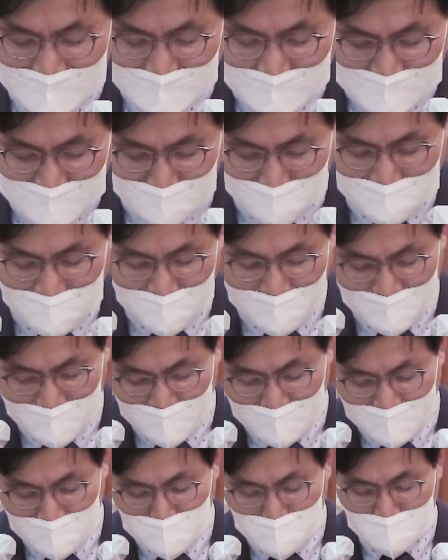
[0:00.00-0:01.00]
그러나
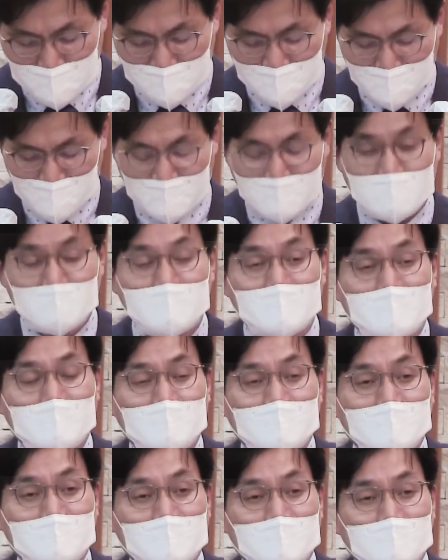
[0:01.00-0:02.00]
이것이
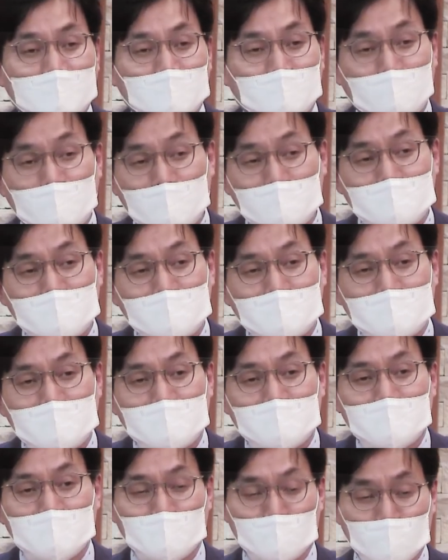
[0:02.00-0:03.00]
플러스
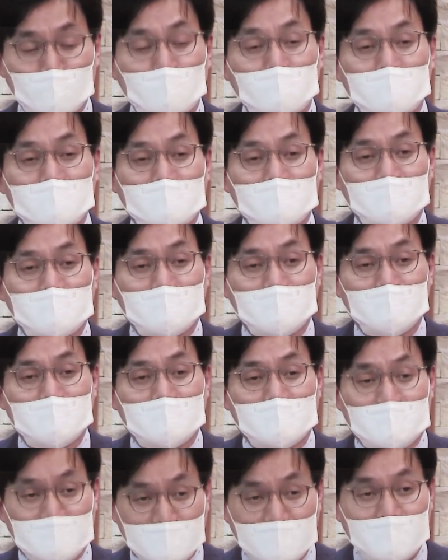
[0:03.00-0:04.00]
인생이
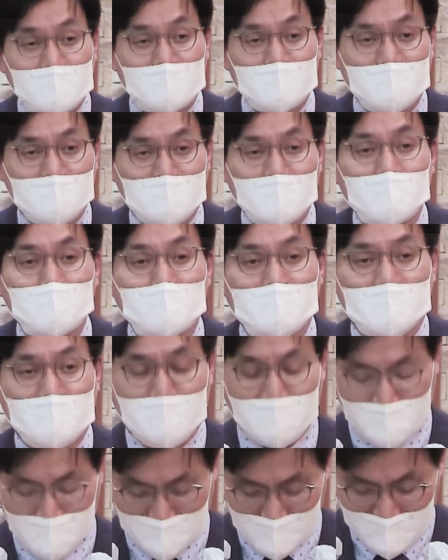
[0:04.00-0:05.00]
무엇인지를 생각하게 합니다.
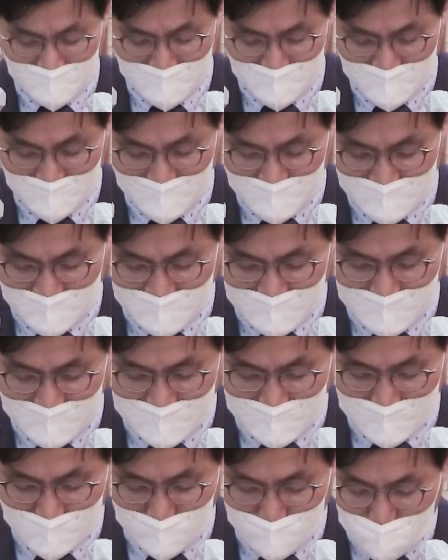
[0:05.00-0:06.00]

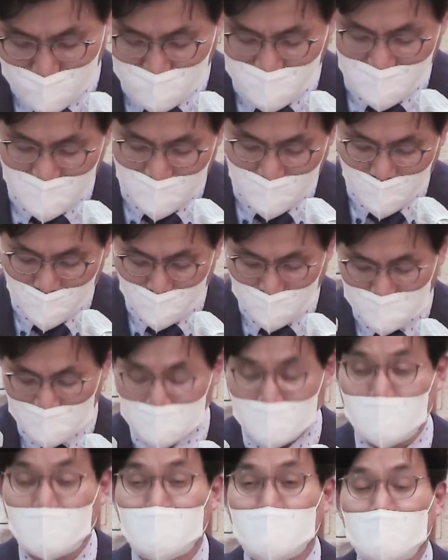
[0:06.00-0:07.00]
무슨 일이
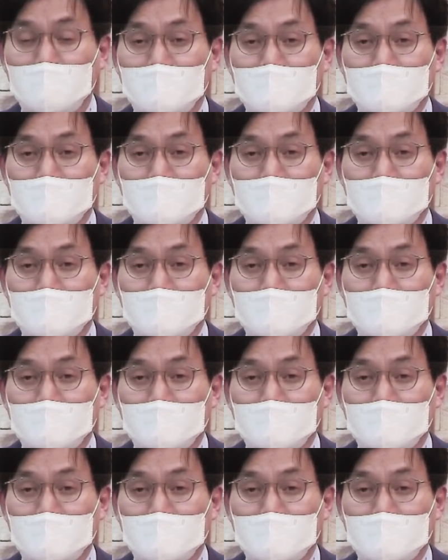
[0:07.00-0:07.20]
벌어지건